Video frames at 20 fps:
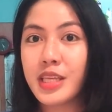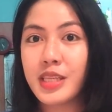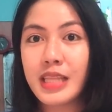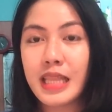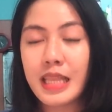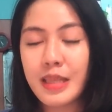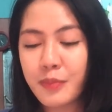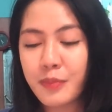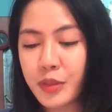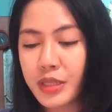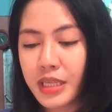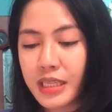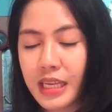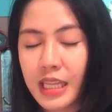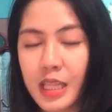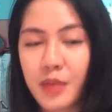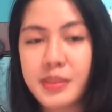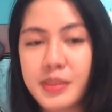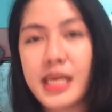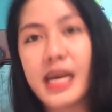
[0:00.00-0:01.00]
dito na lang po
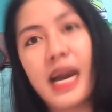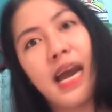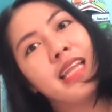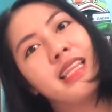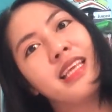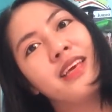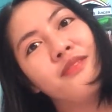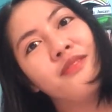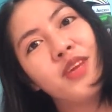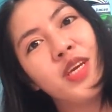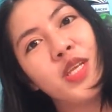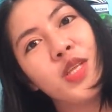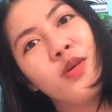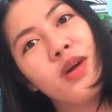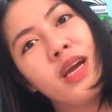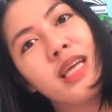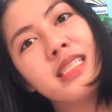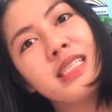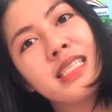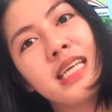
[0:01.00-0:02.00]
nagtatapos ang ating
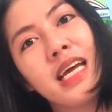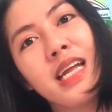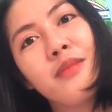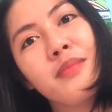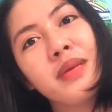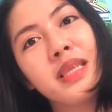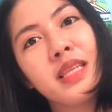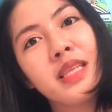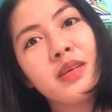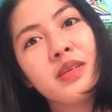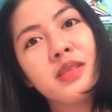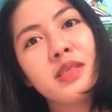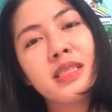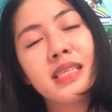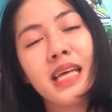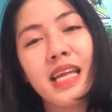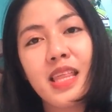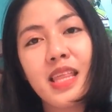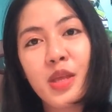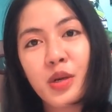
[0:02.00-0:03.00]
video and sana, may nag
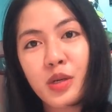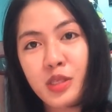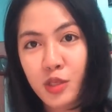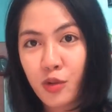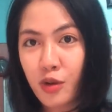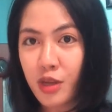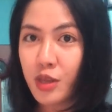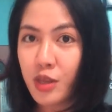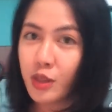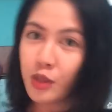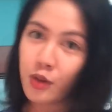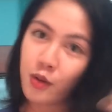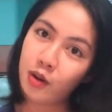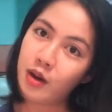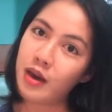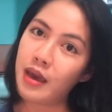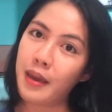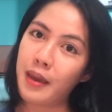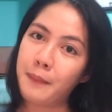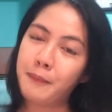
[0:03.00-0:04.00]
sana nagustuhan nyo
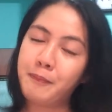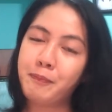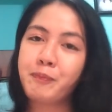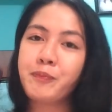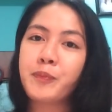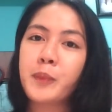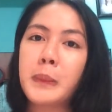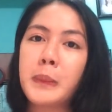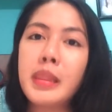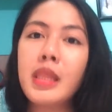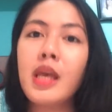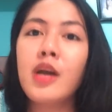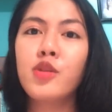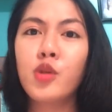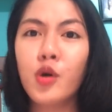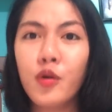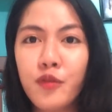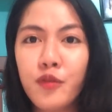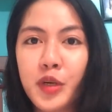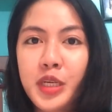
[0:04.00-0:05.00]
to and
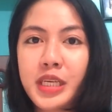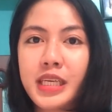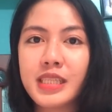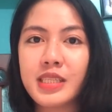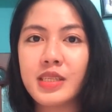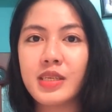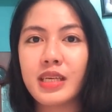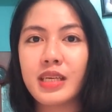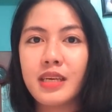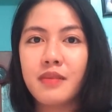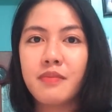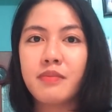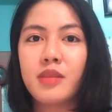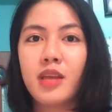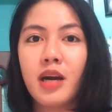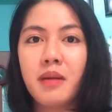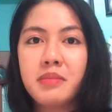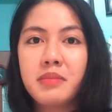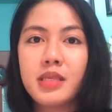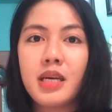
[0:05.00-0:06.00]
Don't forget to give
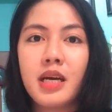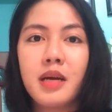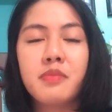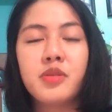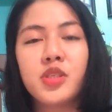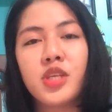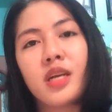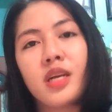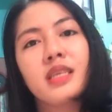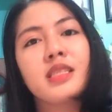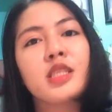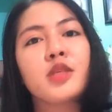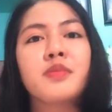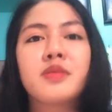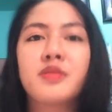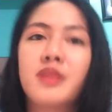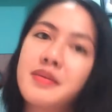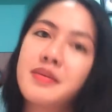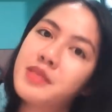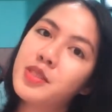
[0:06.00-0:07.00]
thumbs up, share, and
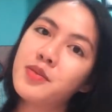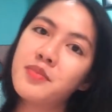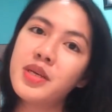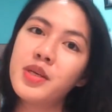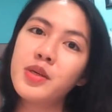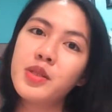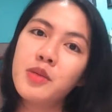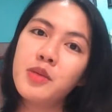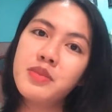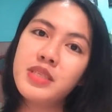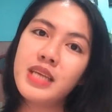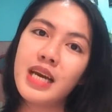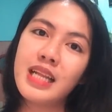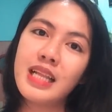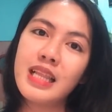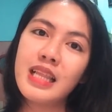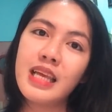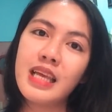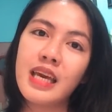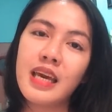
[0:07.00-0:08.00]
subscribe sa my YouTube
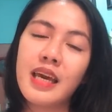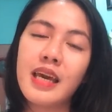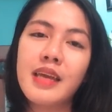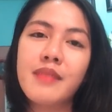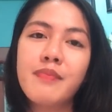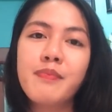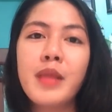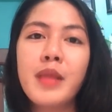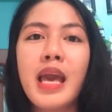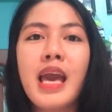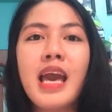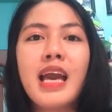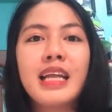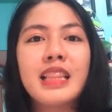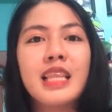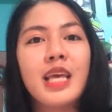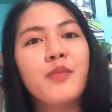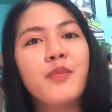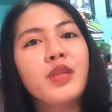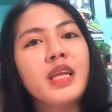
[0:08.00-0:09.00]
channel and
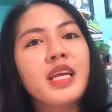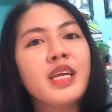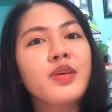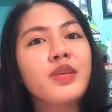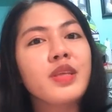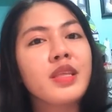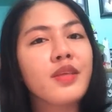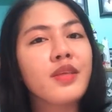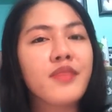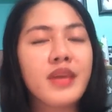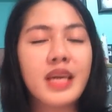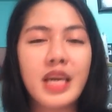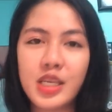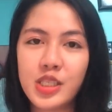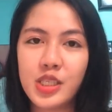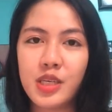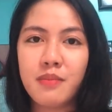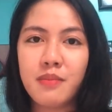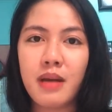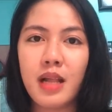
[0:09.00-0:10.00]
click mo na rin yung
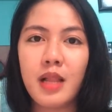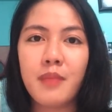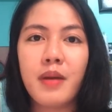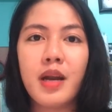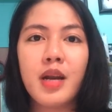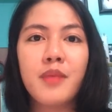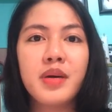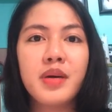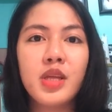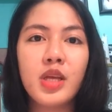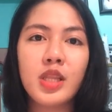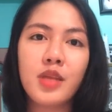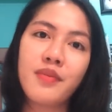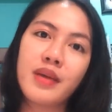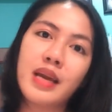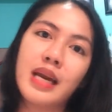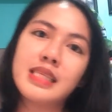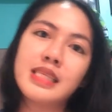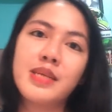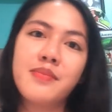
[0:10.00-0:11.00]
notification bell para
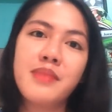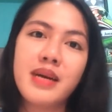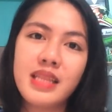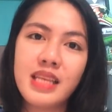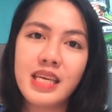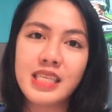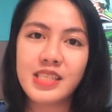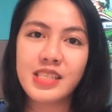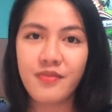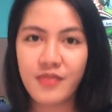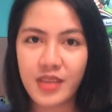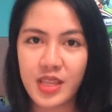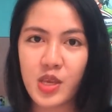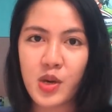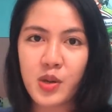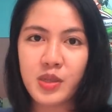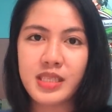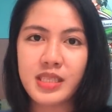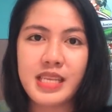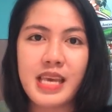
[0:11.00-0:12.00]
ma-notify ka sa mga next
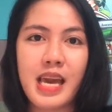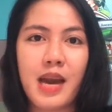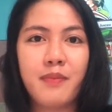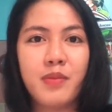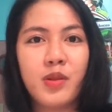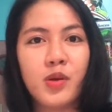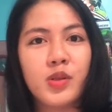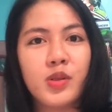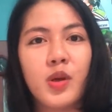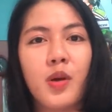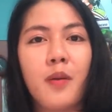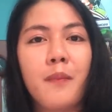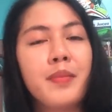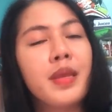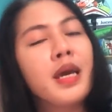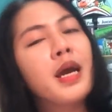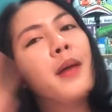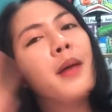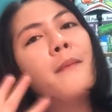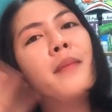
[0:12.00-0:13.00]
videos ni upload ko.
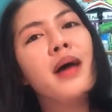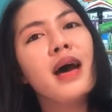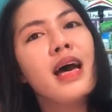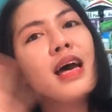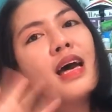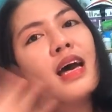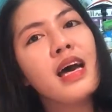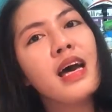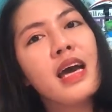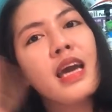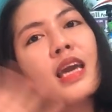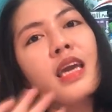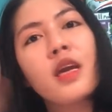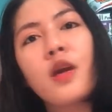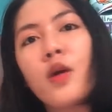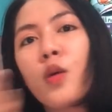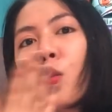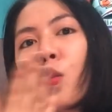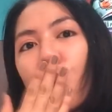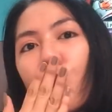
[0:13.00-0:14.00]

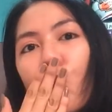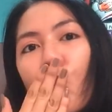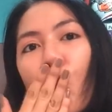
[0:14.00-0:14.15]
Bye!